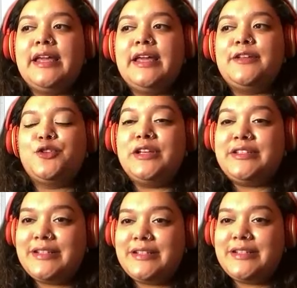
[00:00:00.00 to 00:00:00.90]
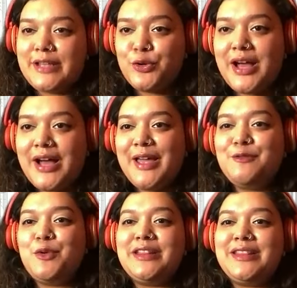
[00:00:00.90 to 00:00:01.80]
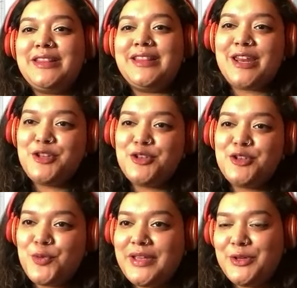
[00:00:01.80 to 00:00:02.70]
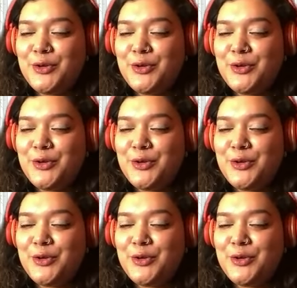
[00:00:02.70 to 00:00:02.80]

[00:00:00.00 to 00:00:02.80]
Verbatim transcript: कि जो लिटिल तरुणा है वो इतनी सारी चीजों